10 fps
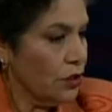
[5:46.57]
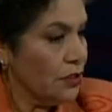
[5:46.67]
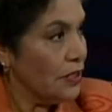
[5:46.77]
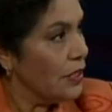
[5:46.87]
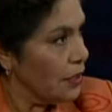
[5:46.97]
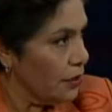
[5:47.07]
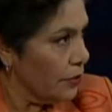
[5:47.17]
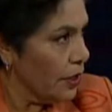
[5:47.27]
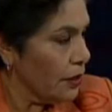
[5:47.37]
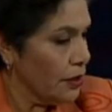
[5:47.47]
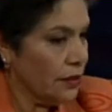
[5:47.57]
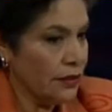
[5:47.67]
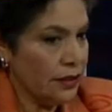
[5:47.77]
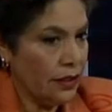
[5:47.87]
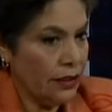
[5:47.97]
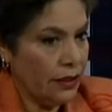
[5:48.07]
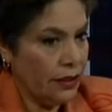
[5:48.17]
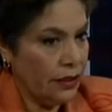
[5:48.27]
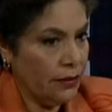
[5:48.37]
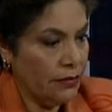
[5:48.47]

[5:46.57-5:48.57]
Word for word: si quiere llevar este eh,